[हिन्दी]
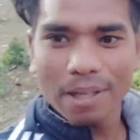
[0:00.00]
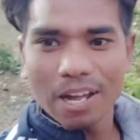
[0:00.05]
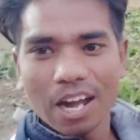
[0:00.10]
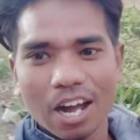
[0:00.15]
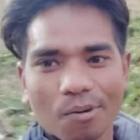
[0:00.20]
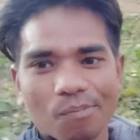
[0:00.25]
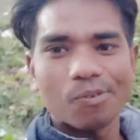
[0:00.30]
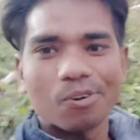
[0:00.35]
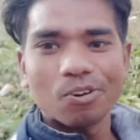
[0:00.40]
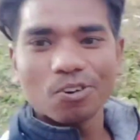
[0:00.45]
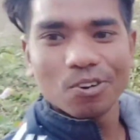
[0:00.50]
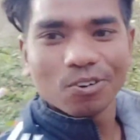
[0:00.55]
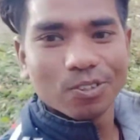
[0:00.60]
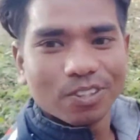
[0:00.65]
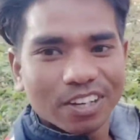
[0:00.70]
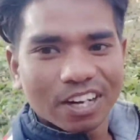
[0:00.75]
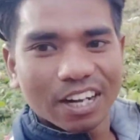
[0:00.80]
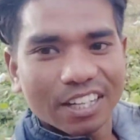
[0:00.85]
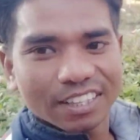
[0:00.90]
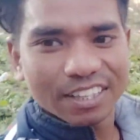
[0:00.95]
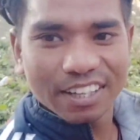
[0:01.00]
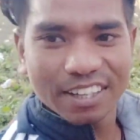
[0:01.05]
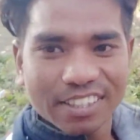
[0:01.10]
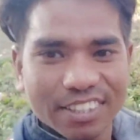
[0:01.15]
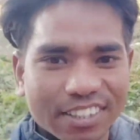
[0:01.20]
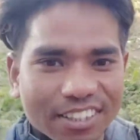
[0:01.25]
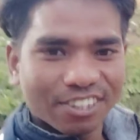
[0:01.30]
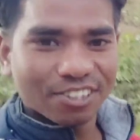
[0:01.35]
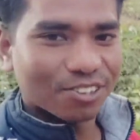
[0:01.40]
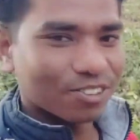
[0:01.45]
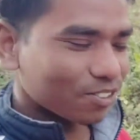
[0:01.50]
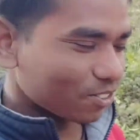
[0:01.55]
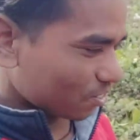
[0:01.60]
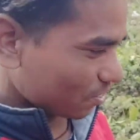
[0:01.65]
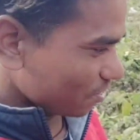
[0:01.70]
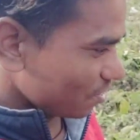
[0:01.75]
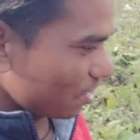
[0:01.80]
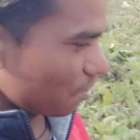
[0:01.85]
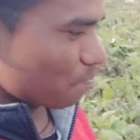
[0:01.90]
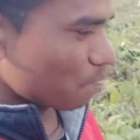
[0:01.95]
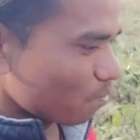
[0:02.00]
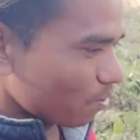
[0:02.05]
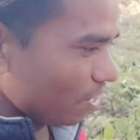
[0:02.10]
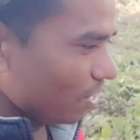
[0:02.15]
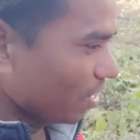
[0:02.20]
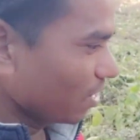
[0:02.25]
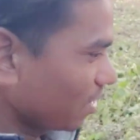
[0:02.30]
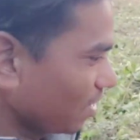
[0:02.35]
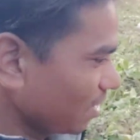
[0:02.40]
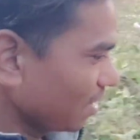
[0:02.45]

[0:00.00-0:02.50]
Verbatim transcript: आप लोगों को दिखाते हैं ये देखो दोस्तों ये पुल